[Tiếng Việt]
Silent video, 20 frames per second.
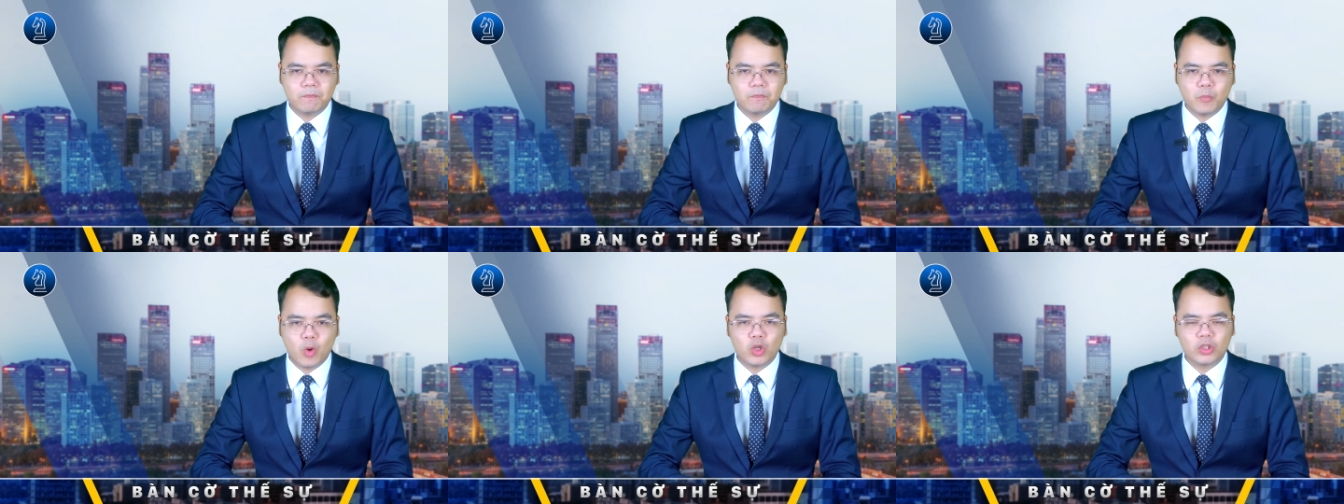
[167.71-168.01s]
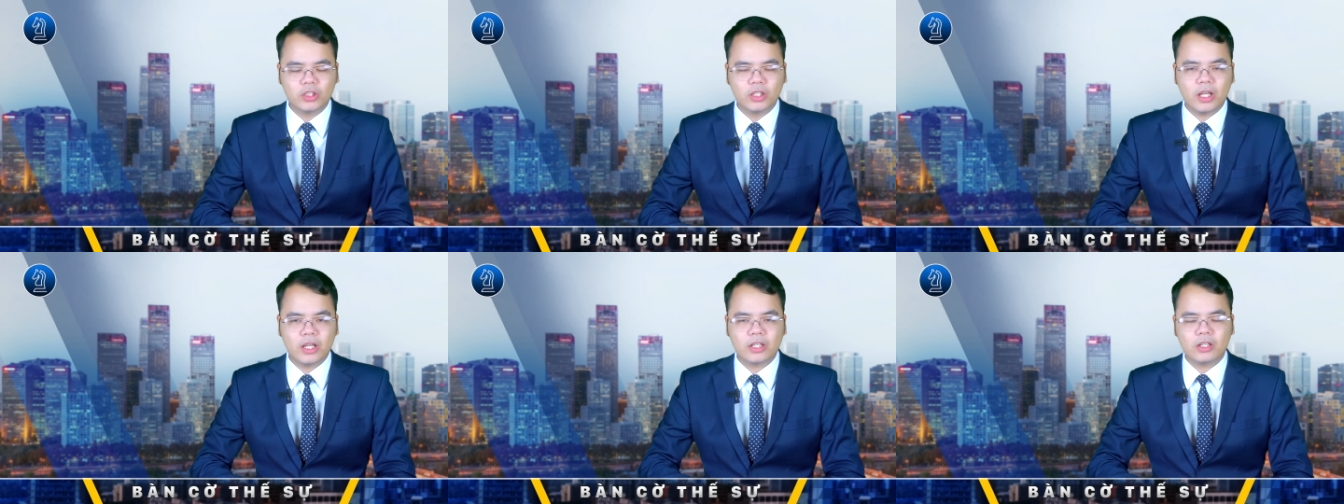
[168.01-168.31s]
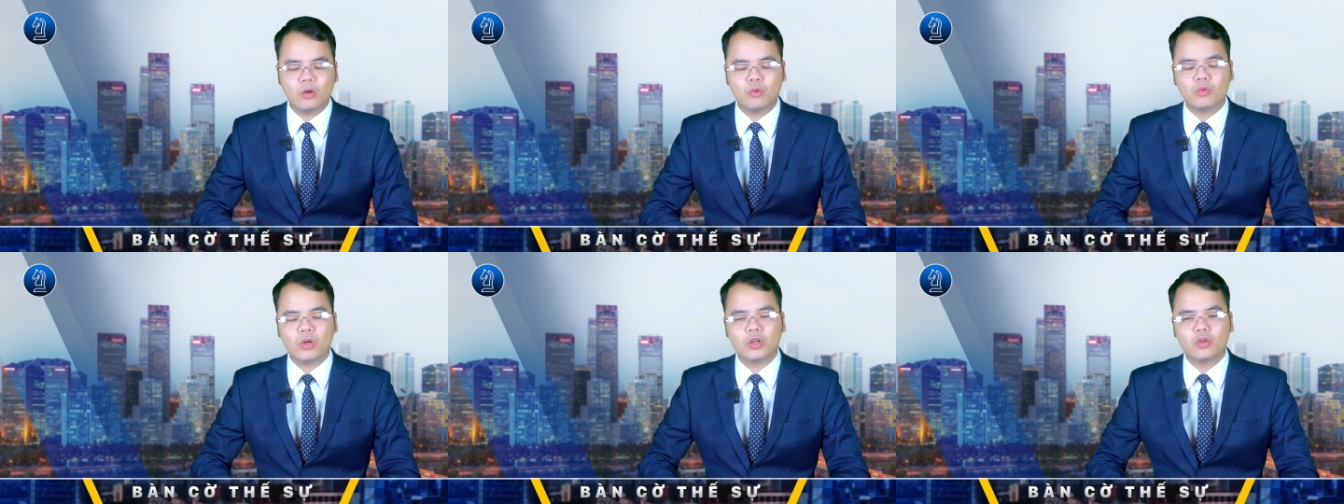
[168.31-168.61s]
Bộ Tư lệnh
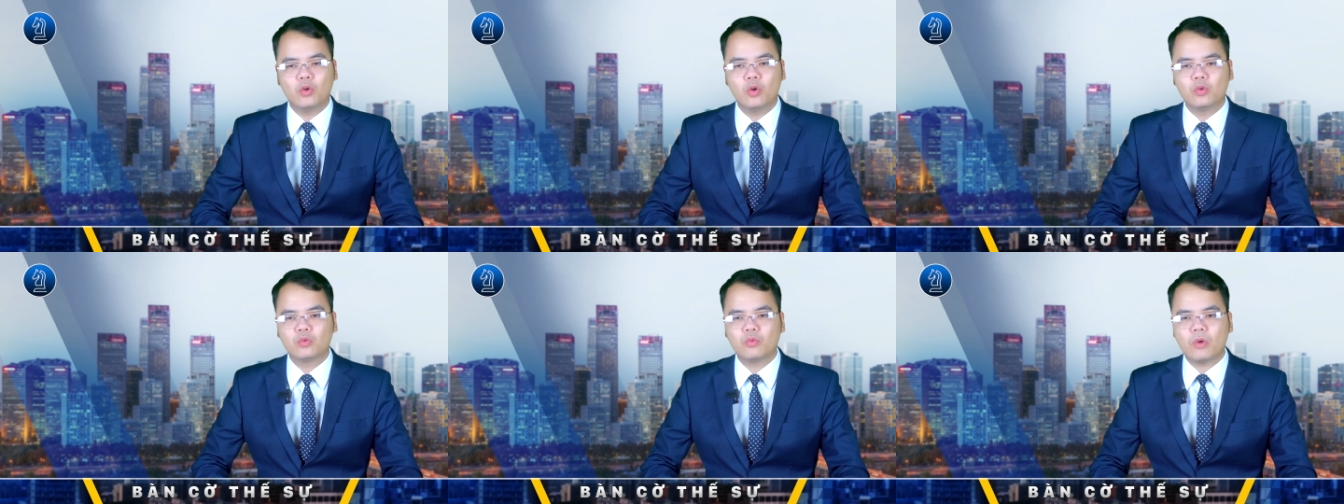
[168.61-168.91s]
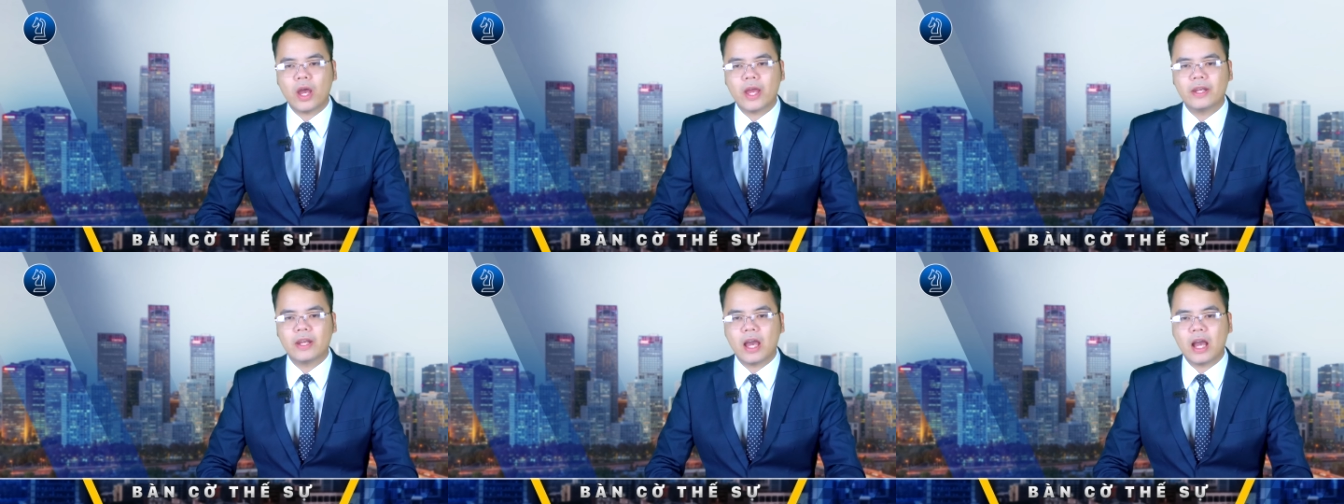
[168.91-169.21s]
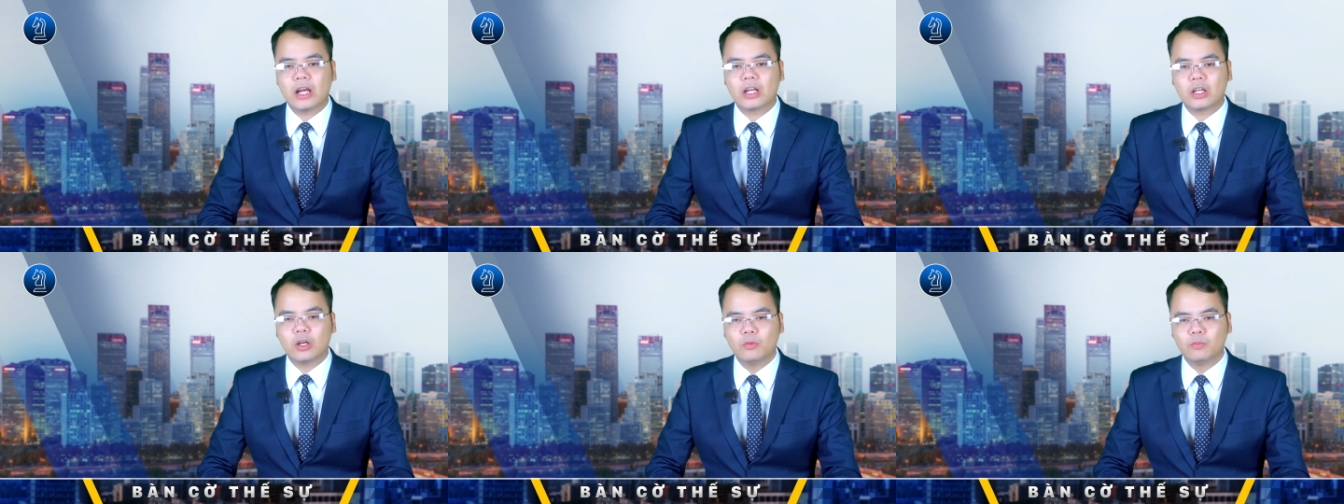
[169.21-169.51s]
Không quân Ukraine
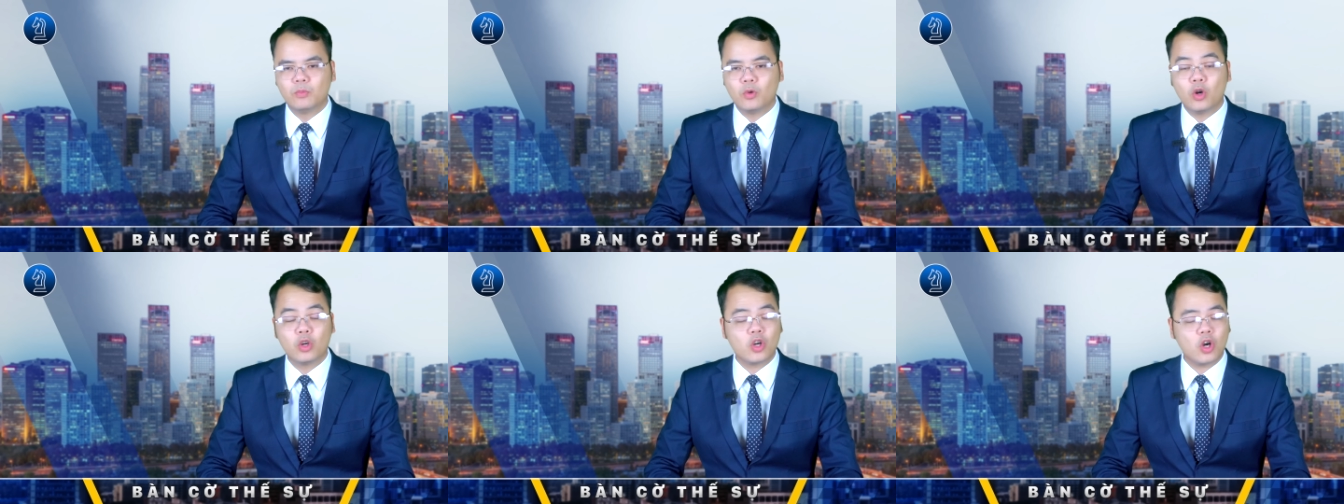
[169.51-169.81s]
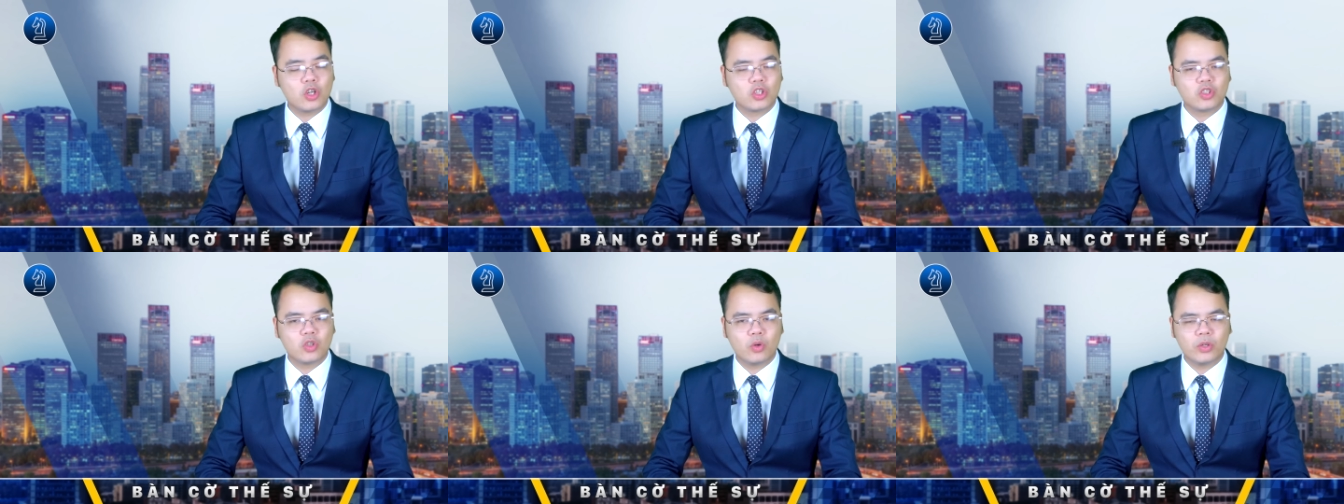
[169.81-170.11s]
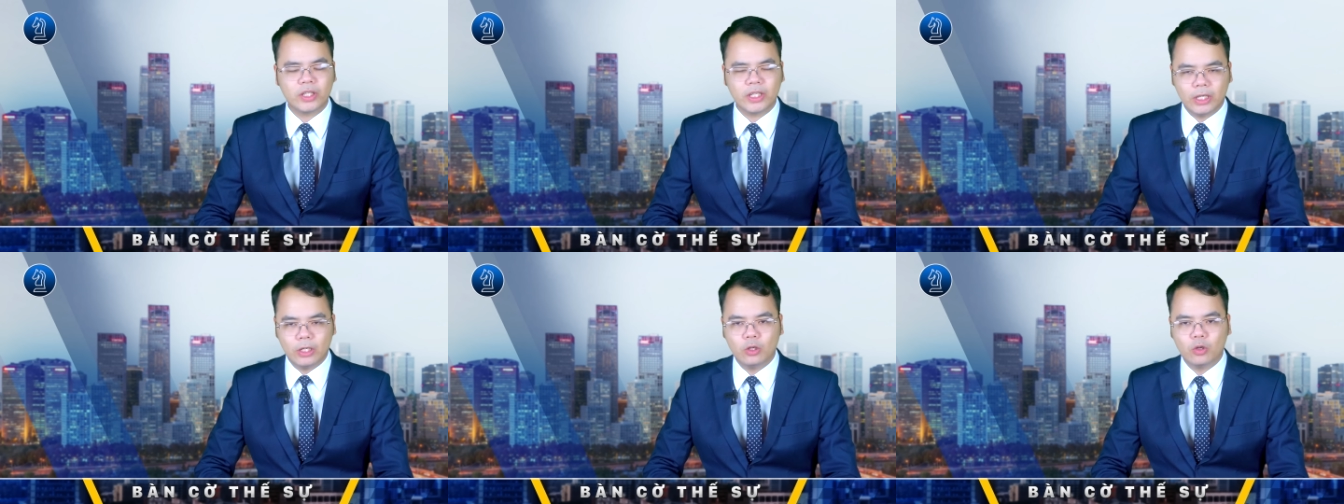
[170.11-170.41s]
công bố con số
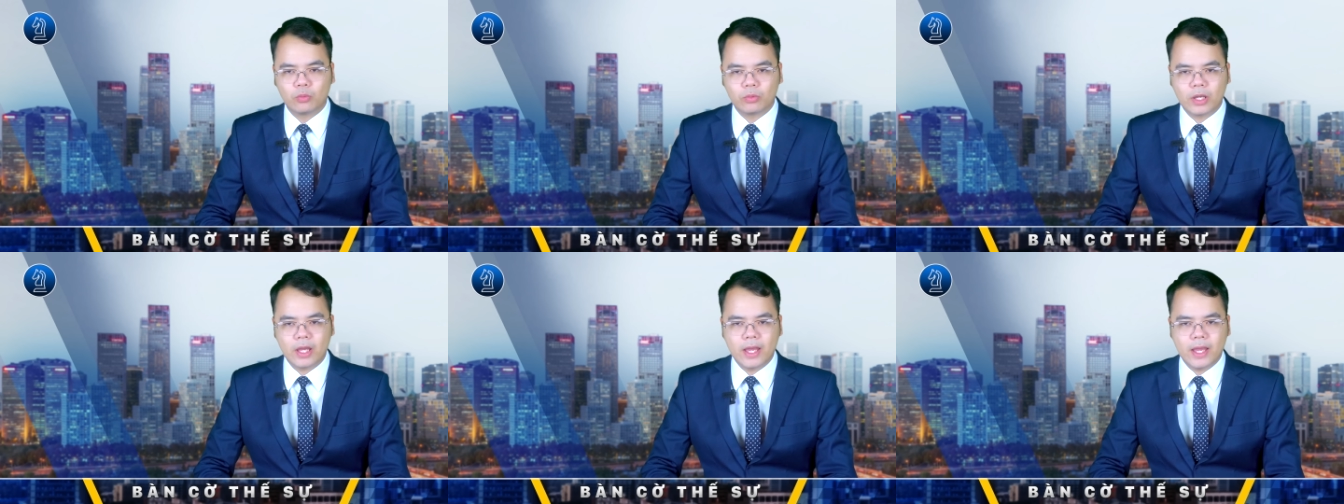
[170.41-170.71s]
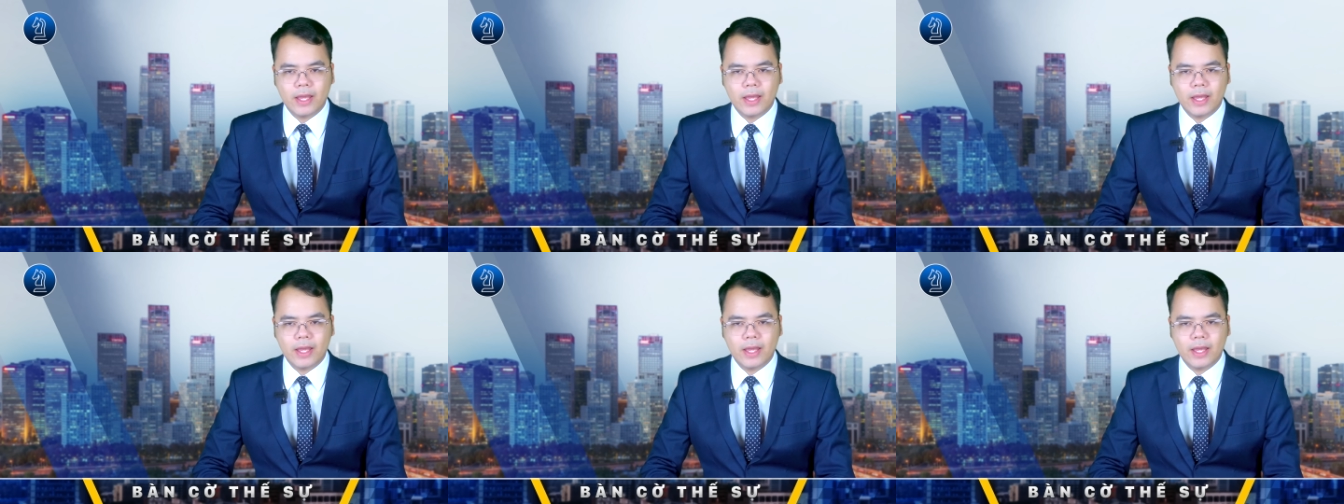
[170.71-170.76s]
kỷ lục